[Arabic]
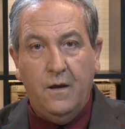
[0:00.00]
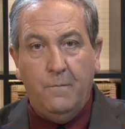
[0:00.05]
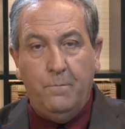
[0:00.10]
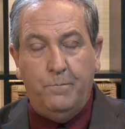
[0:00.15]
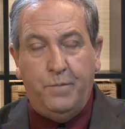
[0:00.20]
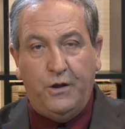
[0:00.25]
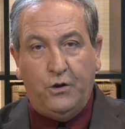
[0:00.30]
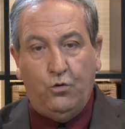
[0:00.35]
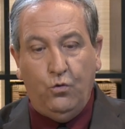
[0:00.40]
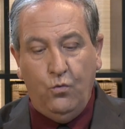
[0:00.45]

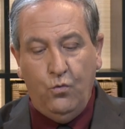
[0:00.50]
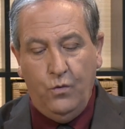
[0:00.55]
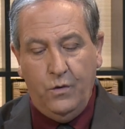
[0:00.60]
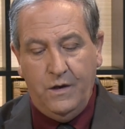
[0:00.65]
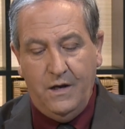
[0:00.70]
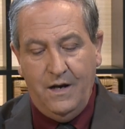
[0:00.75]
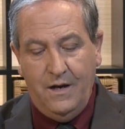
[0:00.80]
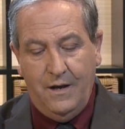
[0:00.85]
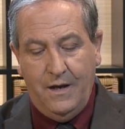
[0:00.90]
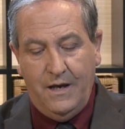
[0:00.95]

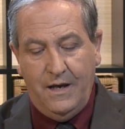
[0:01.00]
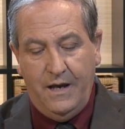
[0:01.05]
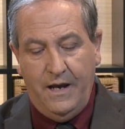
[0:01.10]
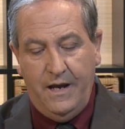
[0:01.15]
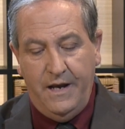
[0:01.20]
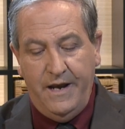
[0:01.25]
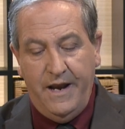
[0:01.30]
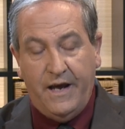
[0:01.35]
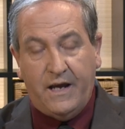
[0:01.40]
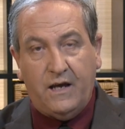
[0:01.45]
بدون
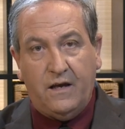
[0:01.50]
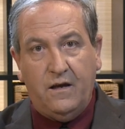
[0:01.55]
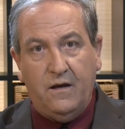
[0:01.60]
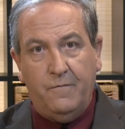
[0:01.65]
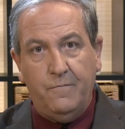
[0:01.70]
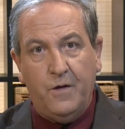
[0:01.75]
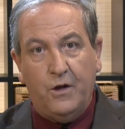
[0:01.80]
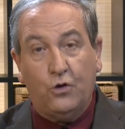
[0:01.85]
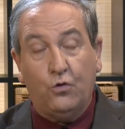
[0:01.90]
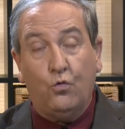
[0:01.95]
انك
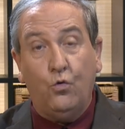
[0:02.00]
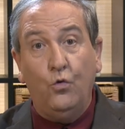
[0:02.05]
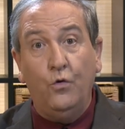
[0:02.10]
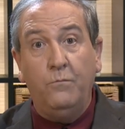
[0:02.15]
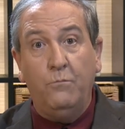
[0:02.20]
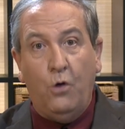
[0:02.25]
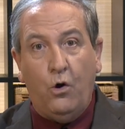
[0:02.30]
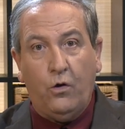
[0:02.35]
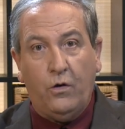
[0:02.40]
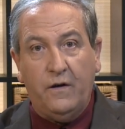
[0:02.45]
تكون
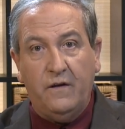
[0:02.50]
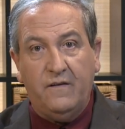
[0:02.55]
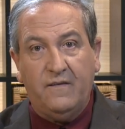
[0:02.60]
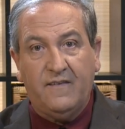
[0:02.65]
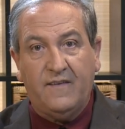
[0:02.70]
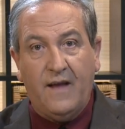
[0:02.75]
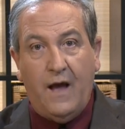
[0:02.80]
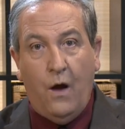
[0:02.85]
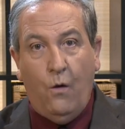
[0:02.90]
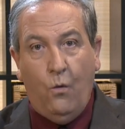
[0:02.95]

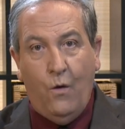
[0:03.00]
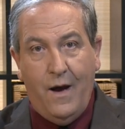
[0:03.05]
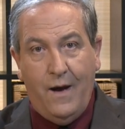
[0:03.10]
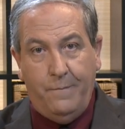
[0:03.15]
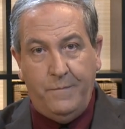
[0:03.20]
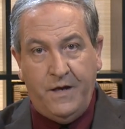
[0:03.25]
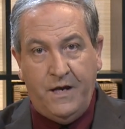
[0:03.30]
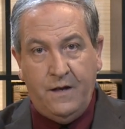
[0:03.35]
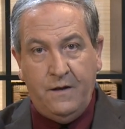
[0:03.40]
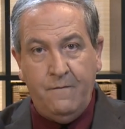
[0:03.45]
مخلص او
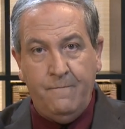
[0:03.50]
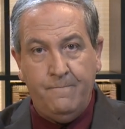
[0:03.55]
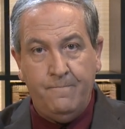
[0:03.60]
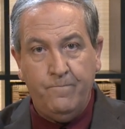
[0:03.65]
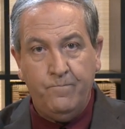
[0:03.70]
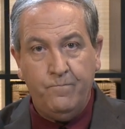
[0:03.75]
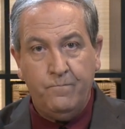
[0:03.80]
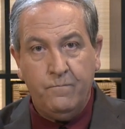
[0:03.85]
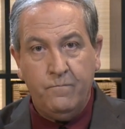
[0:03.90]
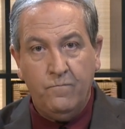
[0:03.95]
امين
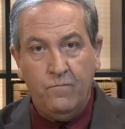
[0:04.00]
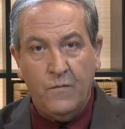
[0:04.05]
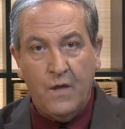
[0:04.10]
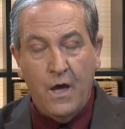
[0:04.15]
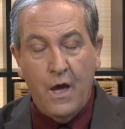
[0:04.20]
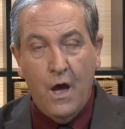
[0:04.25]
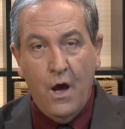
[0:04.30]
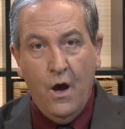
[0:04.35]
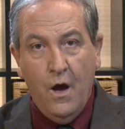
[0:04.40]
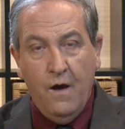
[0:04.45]

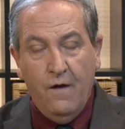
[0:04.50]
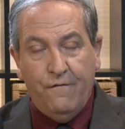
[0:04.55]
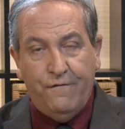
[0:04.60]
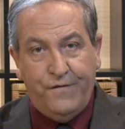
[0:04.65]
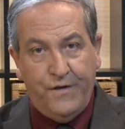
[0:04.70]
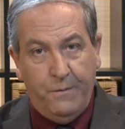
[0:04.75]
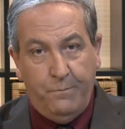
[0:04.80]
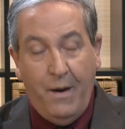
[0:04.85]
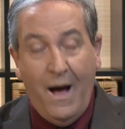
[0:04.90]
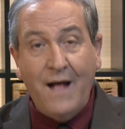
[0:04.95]

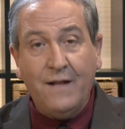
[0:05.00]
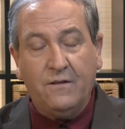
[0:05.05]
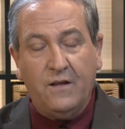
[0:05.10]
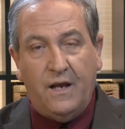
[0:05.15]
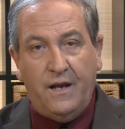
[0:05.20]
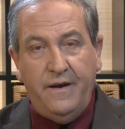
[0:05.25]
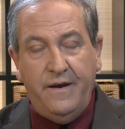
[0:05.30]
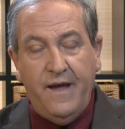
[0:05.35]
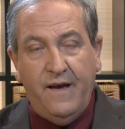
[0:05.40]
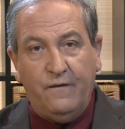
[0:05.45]
في
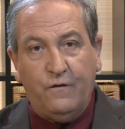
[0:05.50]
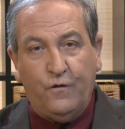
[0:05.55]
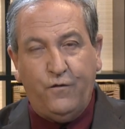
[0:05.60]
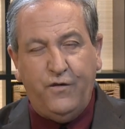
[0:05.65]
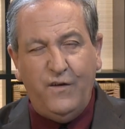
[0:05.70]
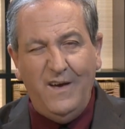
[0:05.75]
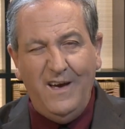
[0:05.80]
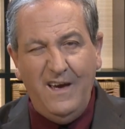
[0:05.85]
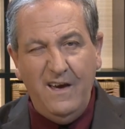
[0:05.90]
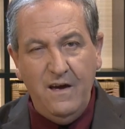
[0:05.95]
بعض الناس
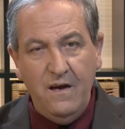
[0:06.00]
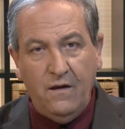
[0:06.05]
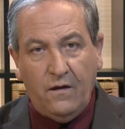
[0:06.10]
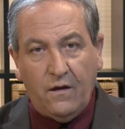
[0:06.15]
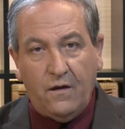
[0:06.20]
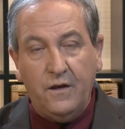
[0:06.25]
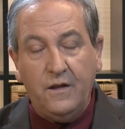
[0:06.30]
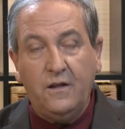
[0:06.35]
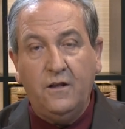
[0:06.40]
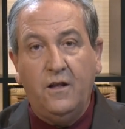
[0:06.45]
في
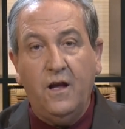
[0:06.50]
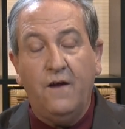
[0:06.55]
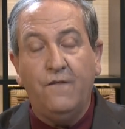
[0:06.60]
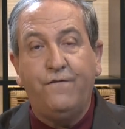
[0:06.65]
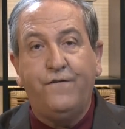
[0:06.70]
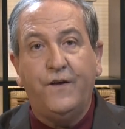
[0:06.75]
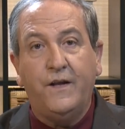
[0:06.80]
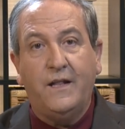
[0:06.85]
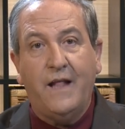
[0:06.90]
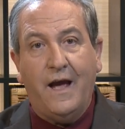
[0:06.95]
حقد
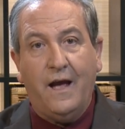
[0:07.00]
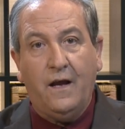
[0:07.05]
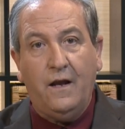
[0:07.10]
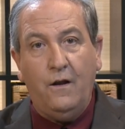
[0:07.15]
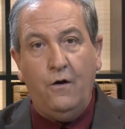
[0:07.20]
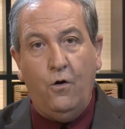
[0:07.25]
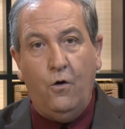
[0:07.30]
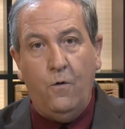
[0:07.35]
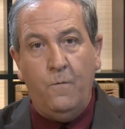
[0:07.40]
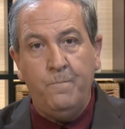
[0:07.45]
في
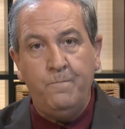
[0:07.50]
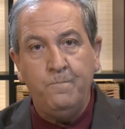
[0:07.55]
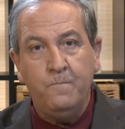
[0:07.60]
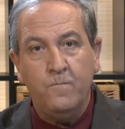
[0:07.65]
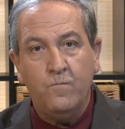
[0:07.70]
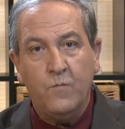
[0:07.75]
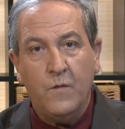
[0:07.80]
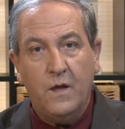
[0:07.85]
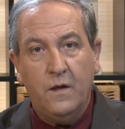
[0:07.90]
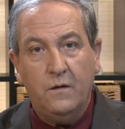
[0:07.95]
داخلهم
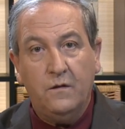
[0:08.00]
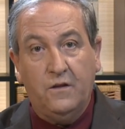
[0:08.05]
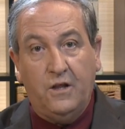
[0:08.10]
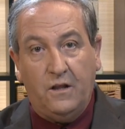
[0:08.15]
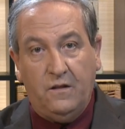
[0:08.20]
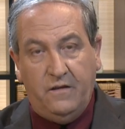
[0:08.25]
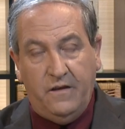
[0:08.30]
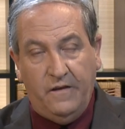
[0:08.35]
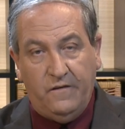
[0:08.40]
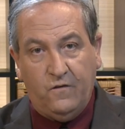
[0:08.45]

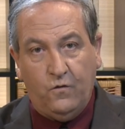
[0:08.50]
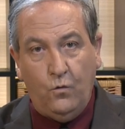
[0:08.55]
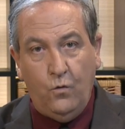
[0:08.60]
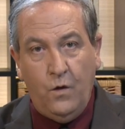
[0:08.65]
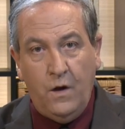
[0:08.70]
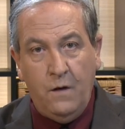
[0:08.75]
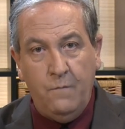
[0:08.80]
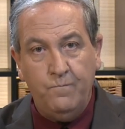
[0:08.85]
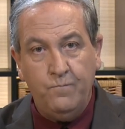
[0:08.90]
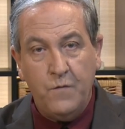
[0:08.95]
ضد
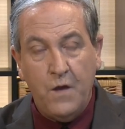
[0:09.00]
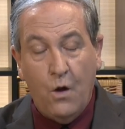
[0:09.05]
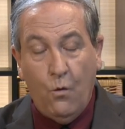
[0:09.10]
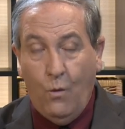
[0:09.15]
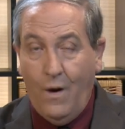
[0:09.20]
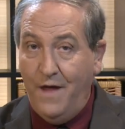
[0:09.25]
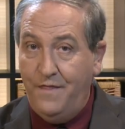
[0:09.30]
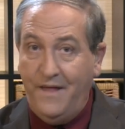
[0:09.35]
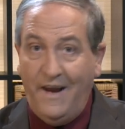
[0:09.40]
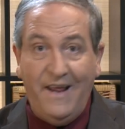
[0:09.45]
يسوع
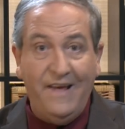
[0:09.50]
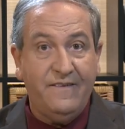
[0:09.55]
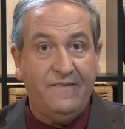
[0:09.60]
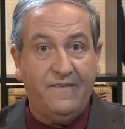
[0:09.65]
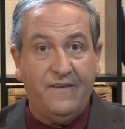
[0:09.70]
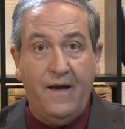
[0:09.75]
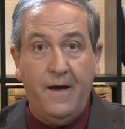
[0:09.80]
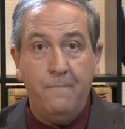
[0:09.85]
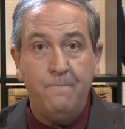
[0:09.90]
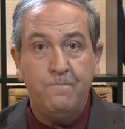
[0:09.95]
وهذا
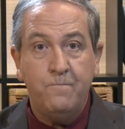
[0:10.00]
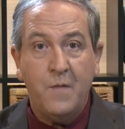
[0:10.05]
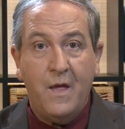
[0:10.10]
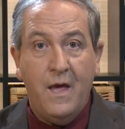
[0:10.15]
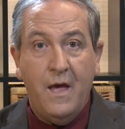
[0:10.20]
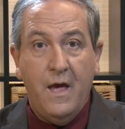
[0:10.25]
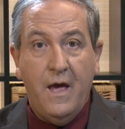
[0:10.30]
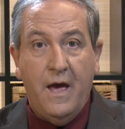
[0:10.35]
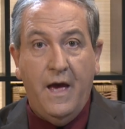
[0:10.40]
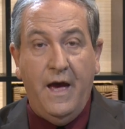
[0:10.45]
ليس آه،
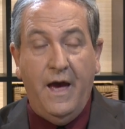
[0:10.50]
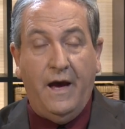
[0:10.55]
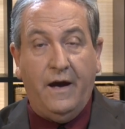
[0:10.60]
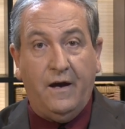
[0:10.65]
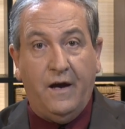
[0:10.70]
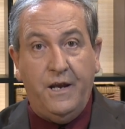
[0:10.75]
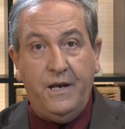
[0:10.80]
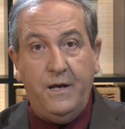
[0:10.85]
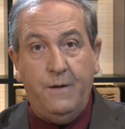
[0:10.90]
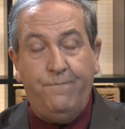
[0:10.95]

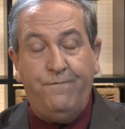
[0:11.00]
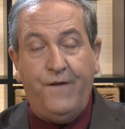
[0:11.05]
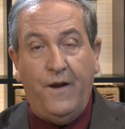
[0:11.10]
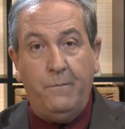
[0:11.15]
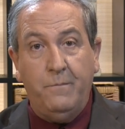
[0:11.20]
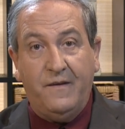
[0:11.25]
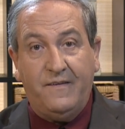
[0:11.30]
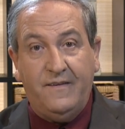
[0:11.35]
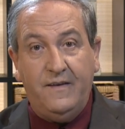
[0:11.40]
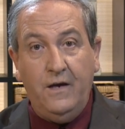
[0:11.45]
غريب
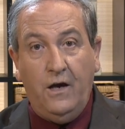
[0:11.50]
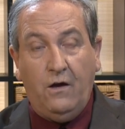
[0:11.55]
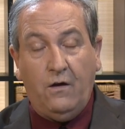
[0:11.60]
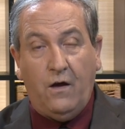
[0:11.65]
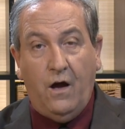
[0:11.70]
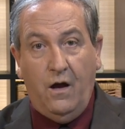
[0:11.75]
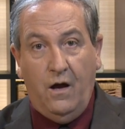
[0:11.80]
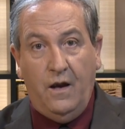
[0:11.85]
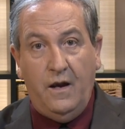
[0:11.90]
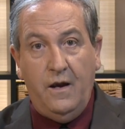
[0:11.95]
فالمسيح
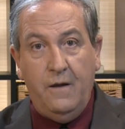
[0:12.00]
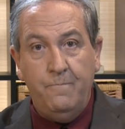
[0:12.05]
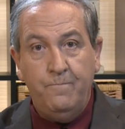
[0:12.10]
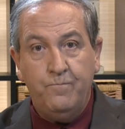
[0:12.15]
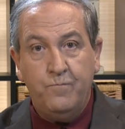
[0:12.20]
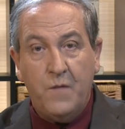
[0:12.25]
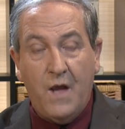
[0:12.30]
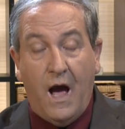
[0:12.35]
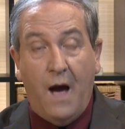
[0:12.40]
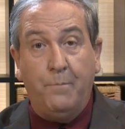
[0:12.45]
قال
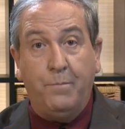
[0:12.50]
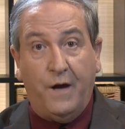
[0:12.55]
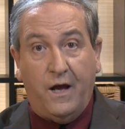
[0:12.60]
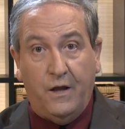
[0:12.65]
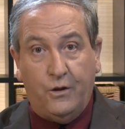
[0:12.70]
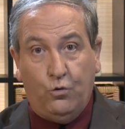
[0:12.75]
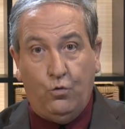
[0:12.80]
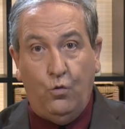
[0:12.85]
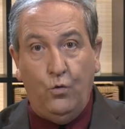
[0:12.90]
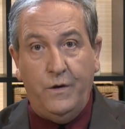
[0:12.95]

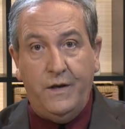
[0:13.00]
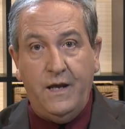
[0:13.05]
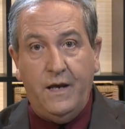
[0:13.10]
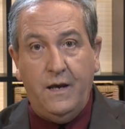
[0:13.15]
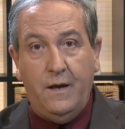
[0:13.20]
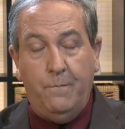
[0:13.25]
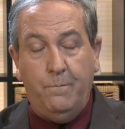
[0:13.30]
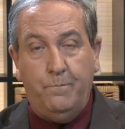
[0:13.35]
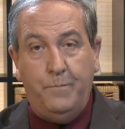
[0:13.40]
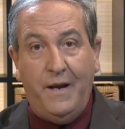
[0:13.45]

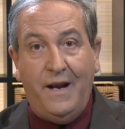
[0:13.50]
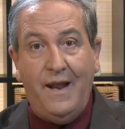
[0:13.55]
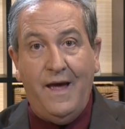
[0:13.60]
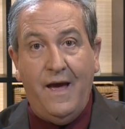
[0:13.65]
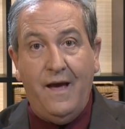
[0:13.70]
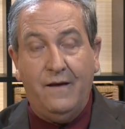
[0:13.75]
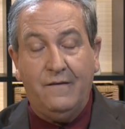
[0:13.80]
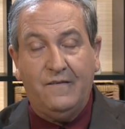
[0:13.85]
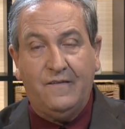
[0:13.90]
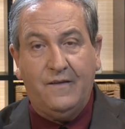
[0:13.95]
ابغضوني
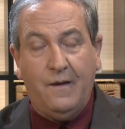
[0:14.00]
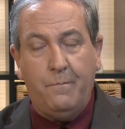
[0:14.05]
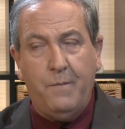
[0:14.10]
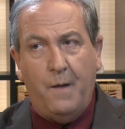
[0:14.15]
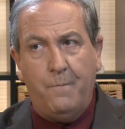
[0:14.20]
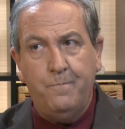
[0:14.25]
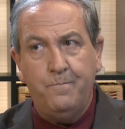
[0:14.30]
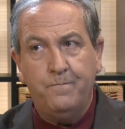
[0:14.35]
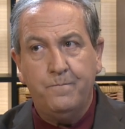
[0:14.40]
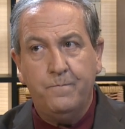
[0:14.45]
بلا سبب